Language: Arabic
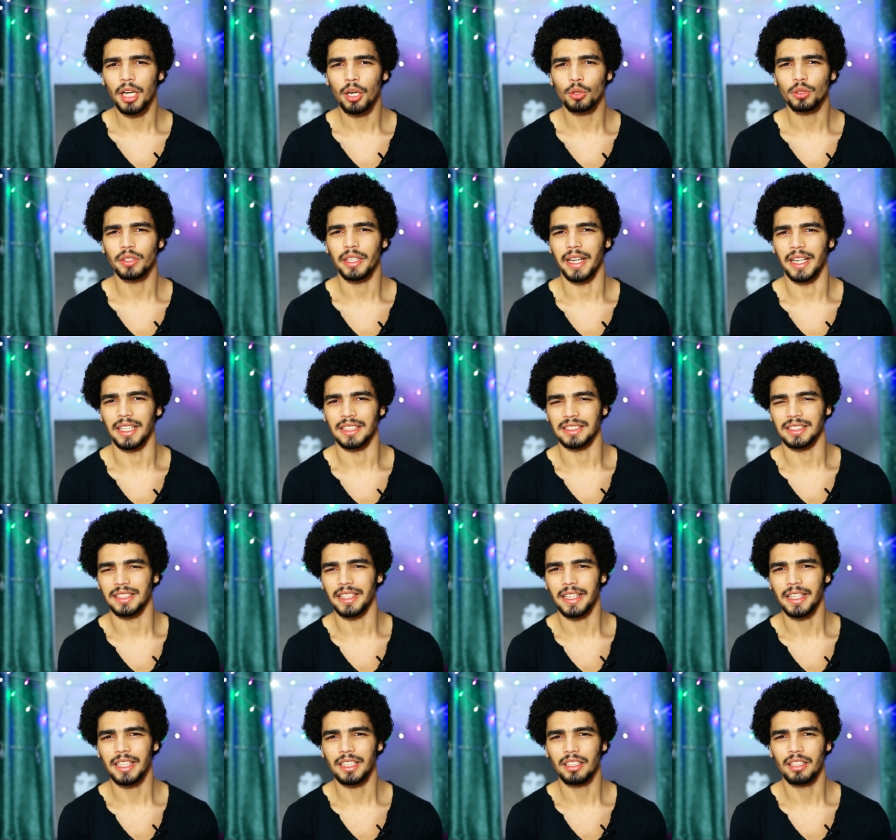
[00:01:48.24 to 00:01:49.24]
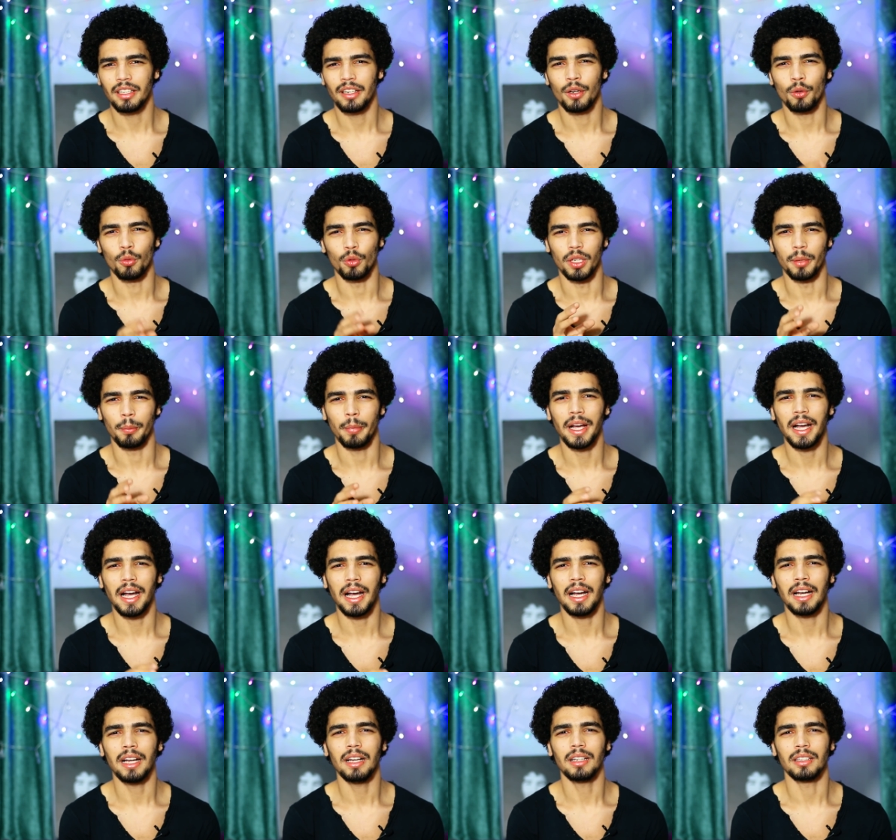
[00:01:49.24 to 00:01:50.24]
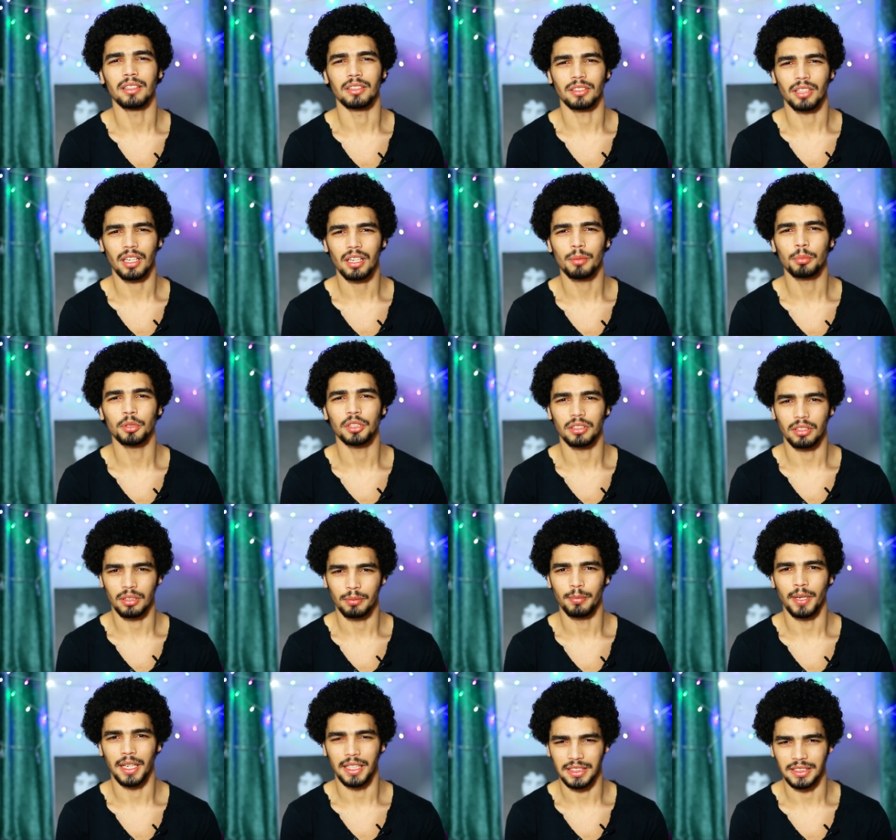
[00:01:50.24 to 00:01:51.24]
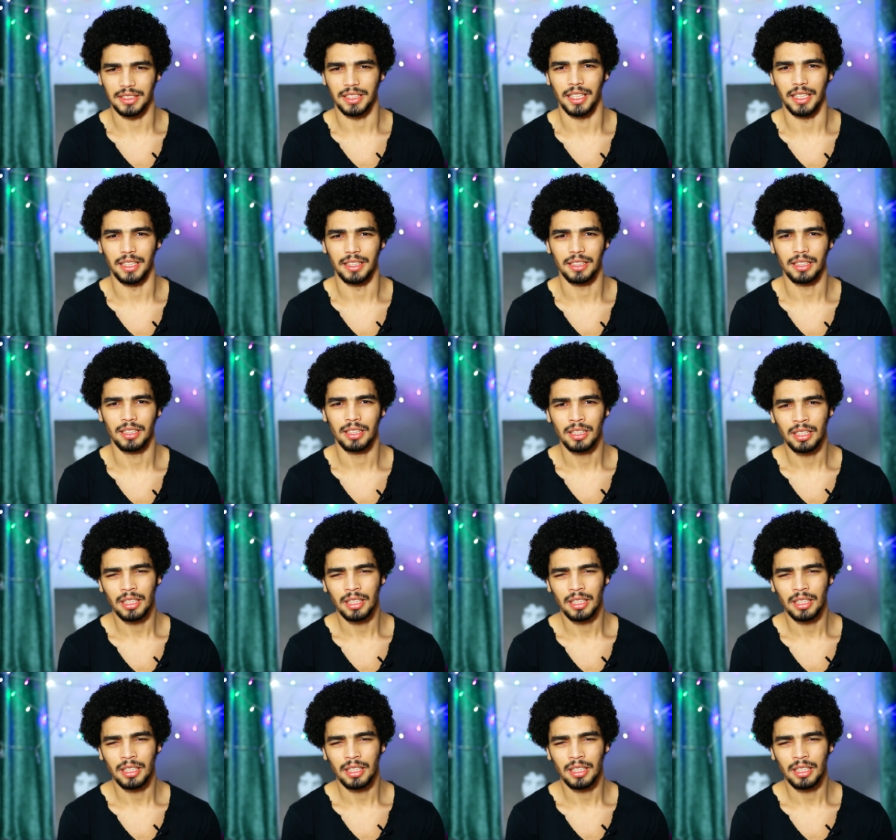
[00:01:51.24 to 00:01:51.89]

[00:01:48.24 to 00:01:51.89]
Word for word: بياخد الاسنان ويبيعها لطلبة طب اسنان